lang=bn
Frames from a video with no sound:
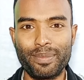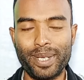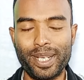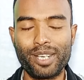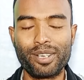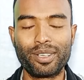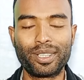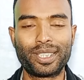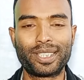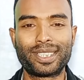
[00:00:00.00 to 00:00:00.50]
টাকা
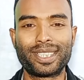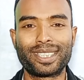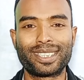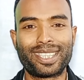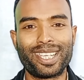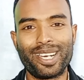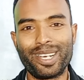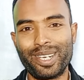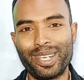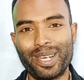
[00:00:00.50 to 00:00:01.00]
বিক্রি করতে চান
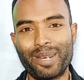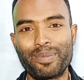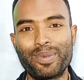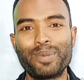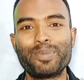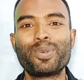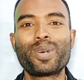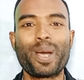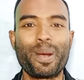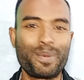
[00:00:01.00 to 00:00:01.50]
তাহলে
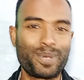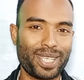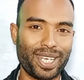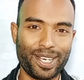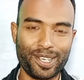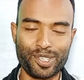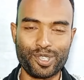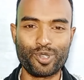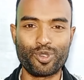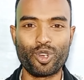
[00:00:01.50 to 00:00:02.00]
আপনি বুকের
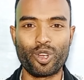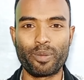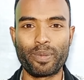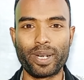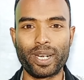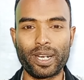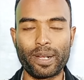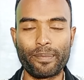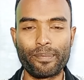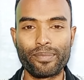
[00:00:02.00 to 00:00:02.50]
মধ্যে কিছু
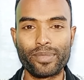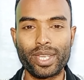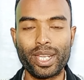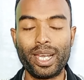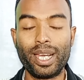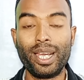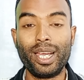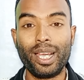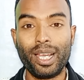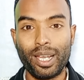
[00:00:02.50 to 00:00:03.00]
করবেন না
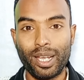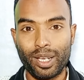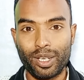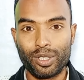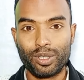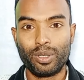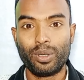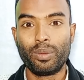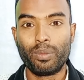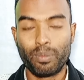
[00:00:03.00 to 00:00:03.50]

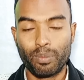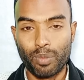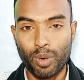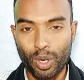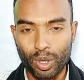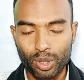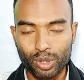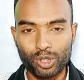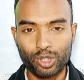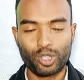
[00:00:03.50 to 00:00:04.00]

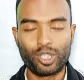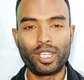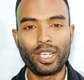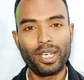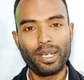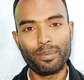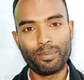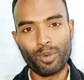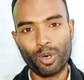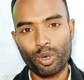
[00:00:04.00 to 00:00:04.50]
বড়
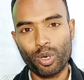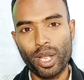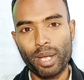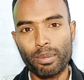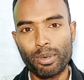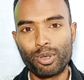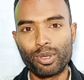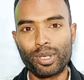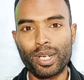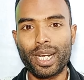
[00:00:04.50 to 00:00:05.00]
ধরনের বড়
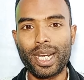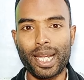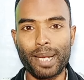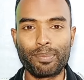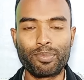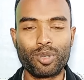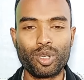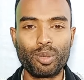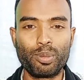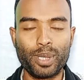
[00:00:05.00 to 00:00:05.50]
অ্যামাউন্টে
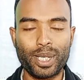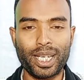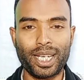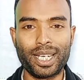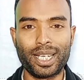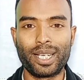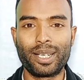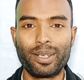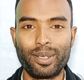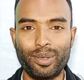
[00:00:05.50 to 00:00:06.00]
লাভ করবে
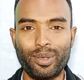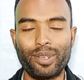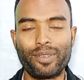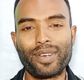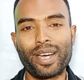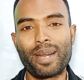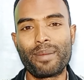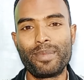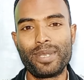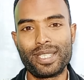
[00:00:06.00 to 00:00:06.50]
কারা ওই
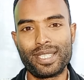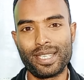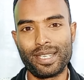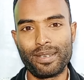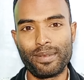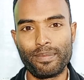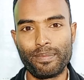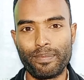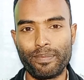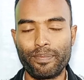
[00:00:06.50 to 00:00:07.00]

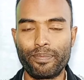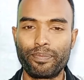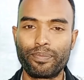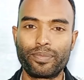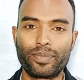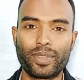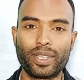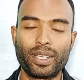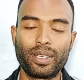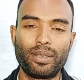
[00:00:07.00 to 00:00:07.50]
ফার্মেসির
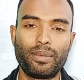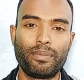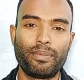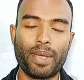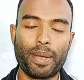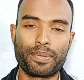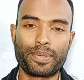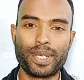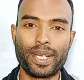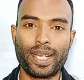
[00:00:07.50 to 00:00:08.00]

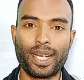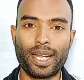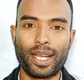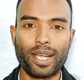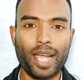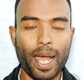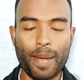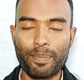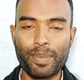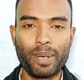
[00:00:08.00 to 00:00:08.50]
ব্যবসায়ীরা
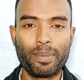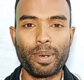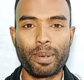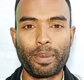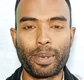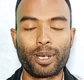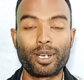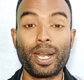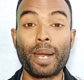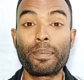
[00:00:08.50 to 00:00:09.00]
আপনি
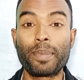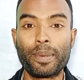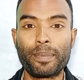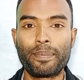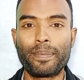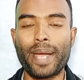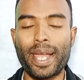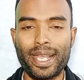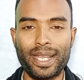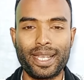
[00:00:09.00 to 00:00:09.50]
পারবেন কারণ আপনি
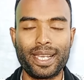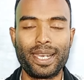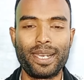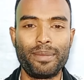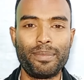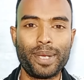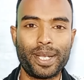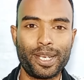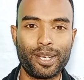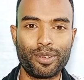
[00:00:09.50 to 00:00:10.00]

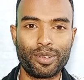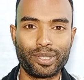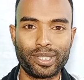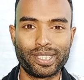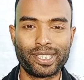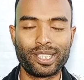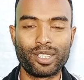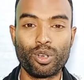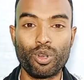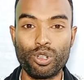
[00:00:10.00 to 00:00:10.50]
পাইকারি বিক্রি
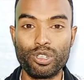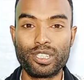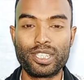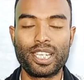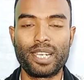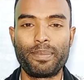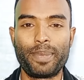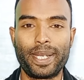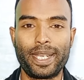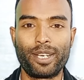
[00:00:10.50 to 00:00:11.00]
করতেছেন
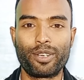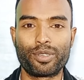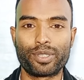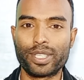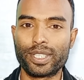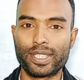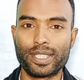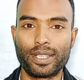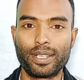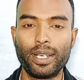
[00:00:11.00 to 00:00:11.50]
হোলসেলে বিক্রি
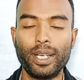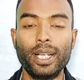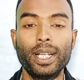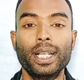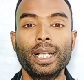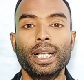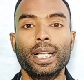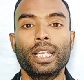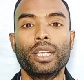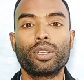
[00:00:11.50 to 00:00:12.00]
করতেছেন
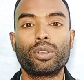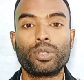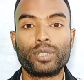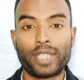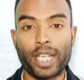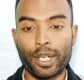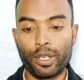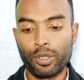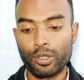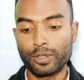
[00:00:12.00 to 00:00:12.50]
তো
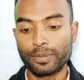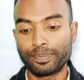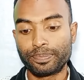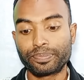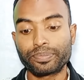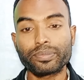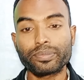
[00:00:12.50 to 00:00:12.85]
যাই হোক